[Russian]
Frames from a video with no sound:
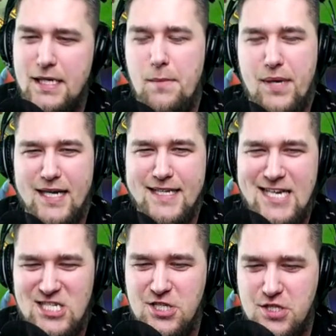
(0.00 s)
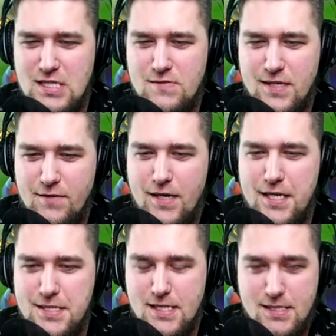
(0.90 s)
продажничестве
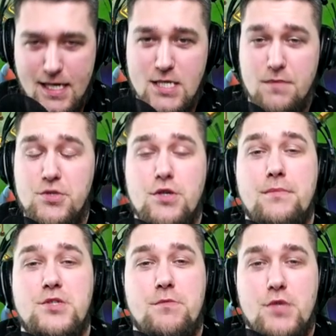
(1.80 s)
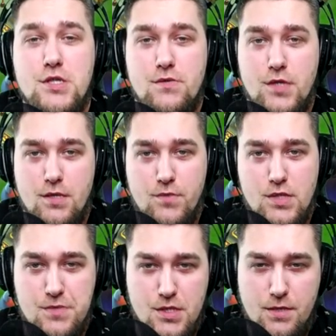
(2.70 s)
говорить, а скажем, чем же мы сегодня
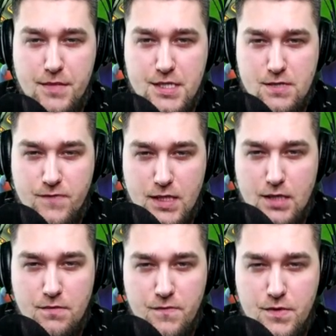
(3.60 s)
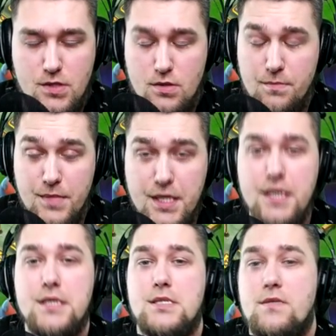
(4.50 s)
будем заниматься в данном видео. Мы
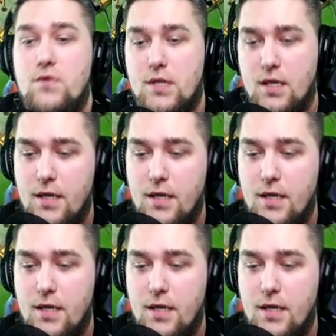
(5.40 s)
сегодня